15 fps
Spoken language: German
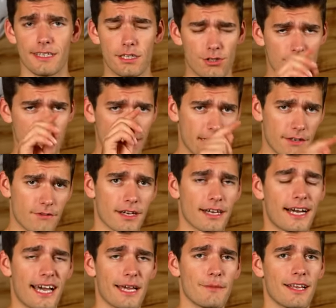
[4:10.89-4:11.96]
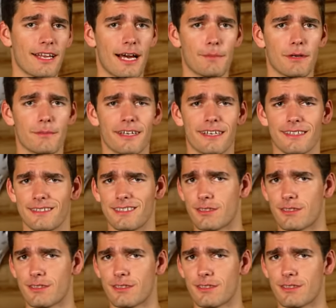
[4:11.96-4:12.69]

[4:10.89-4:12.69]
Die könnt ihr einfach einmal abarbeiten.